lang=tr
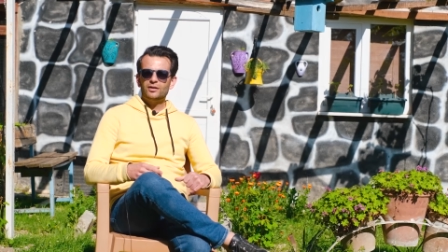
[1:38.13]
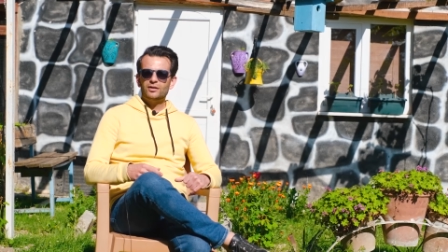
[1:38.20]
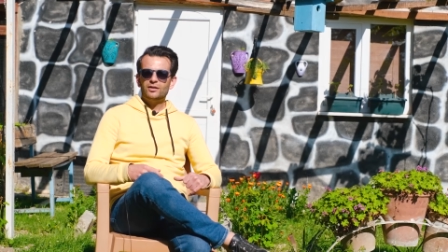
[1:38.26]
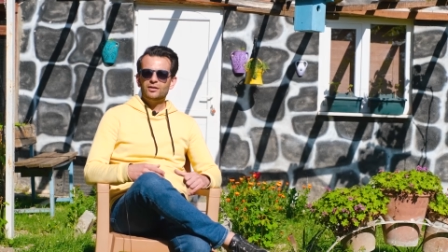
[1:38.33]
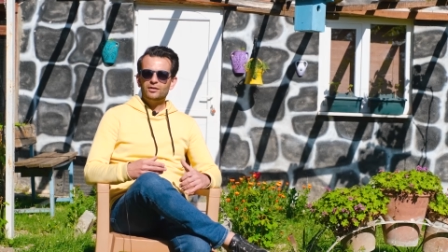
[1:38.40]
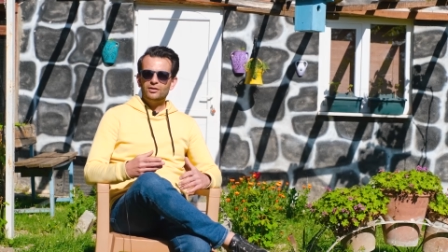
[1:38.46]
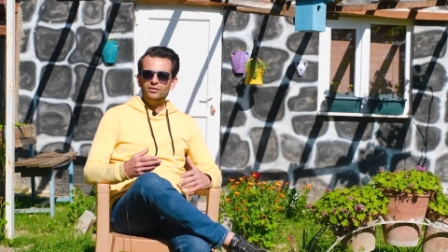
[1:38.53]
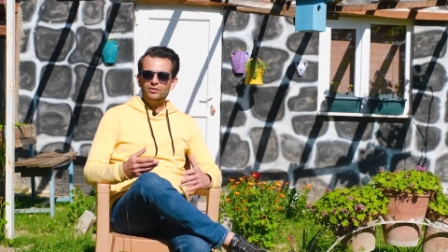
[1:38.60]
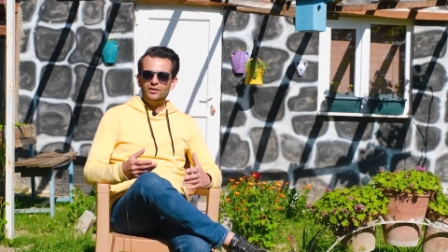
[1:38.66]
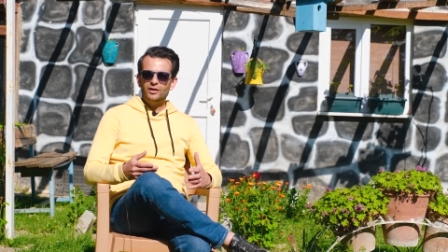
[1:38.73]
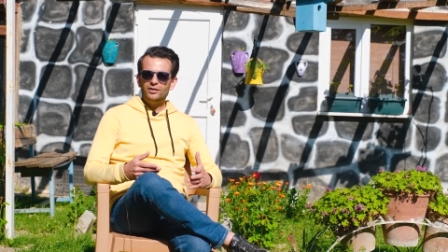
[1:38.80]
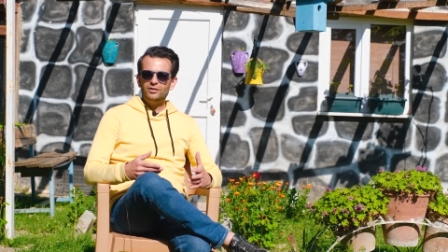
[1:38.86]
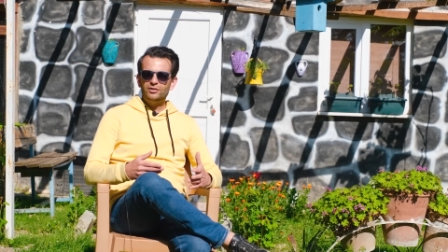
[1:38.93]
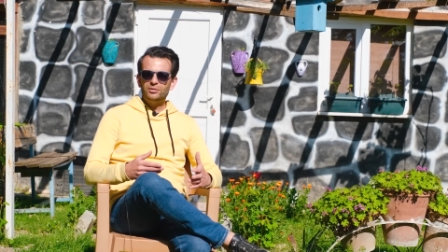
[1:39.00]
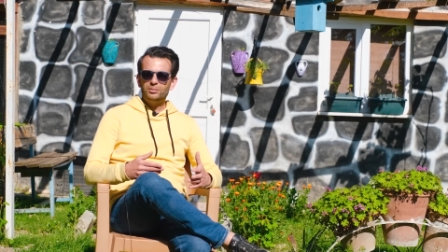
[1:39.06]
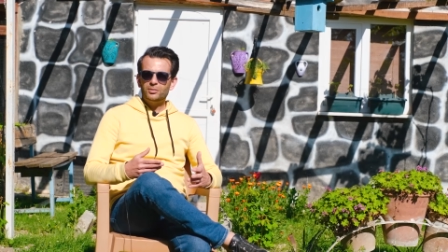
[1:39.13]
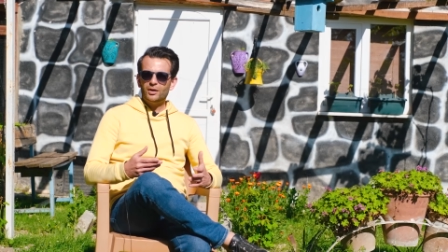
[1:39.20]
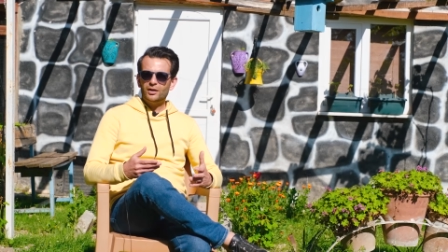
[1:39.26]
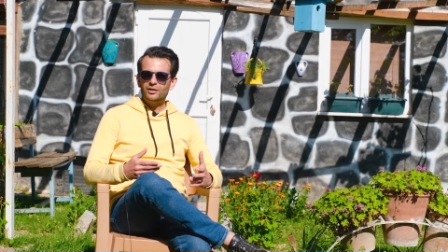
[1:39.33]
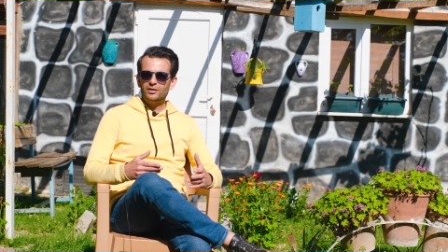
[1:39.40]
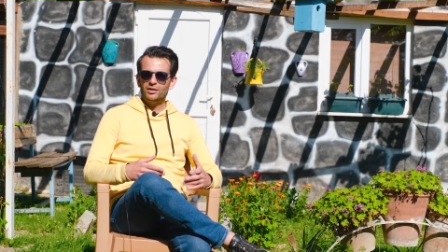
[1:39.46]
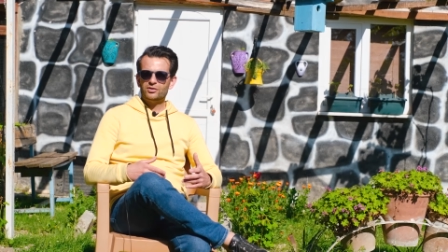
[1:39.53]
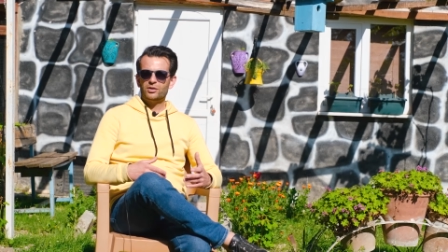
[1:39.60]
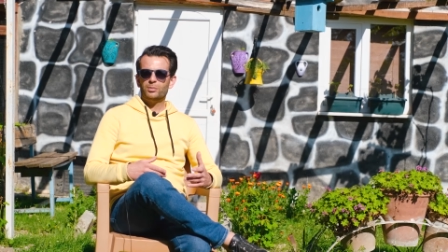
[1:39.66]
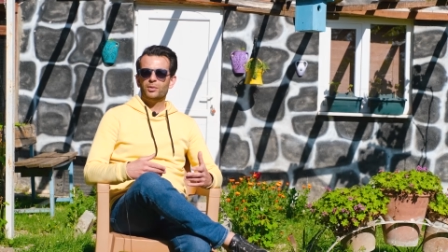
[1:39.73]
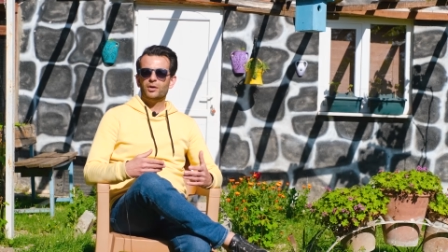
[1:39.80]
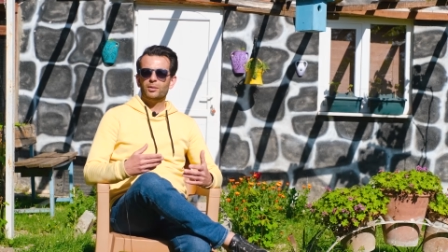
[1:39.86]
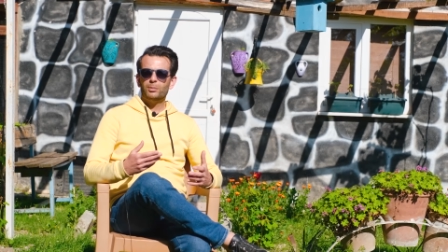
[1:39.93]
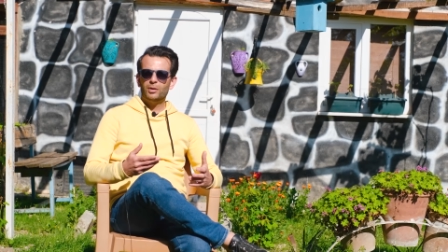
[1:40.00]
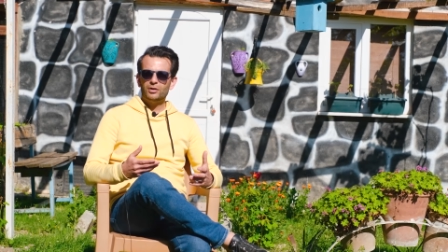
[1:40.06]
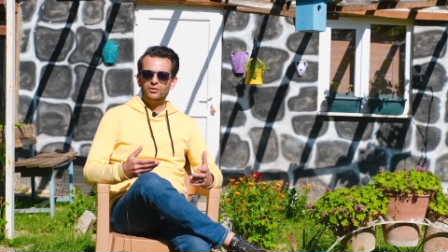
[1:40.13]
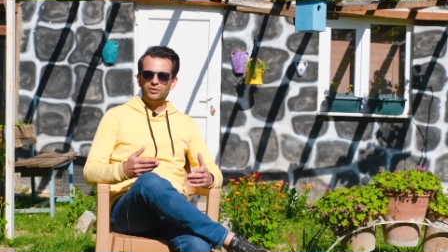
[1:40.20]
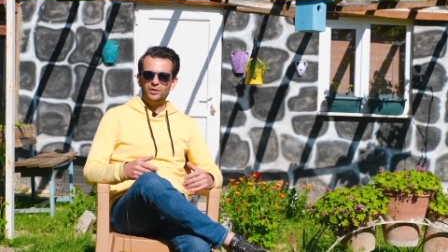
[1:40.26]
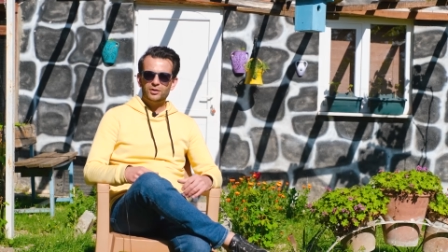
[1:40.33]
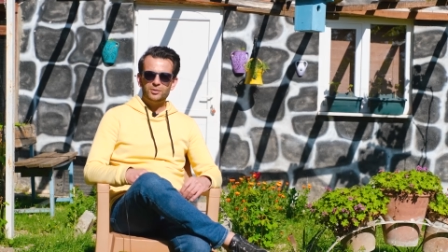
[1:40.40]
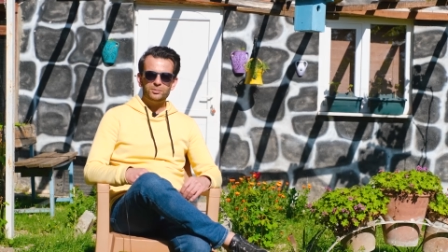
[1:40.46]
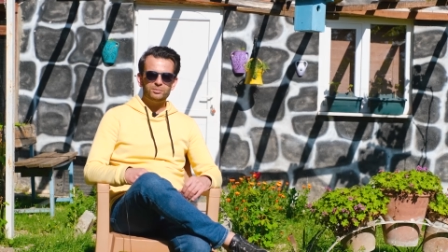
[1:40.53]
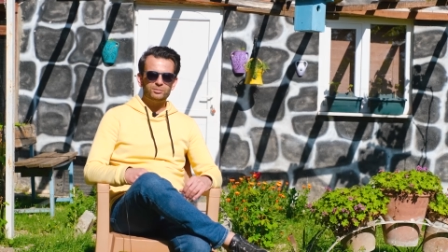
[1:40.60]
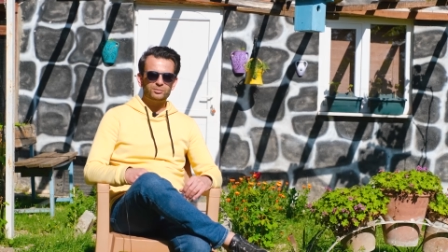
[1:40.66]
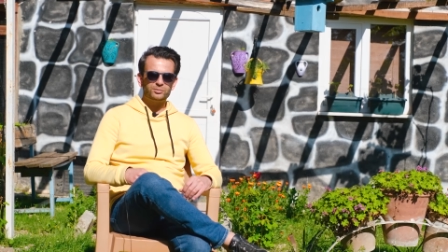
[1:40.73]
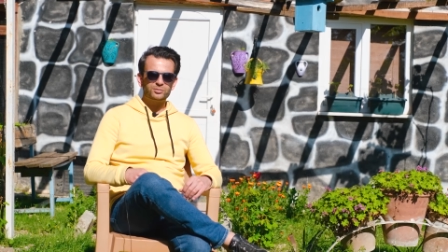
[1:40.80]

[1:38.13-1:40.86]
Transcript: ilginç değişimler yaşamaya başladım